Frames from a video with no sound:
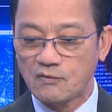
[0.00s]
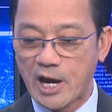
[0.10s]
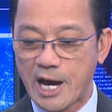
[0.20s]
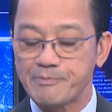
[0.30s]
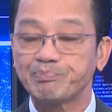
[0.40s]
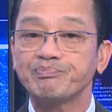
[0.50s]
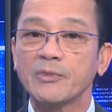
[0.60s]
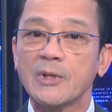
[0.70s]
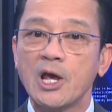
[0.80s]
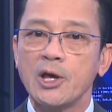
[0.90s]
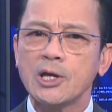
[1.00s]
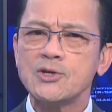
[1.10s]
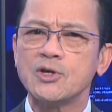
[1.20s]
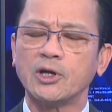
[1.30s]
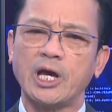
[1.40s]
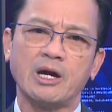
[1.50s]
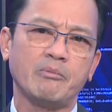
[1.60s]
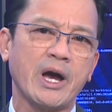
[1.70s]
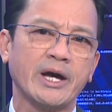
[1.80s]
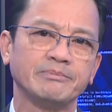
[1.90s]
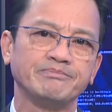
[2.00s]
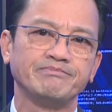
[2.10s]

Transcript: và cái sự kiện mà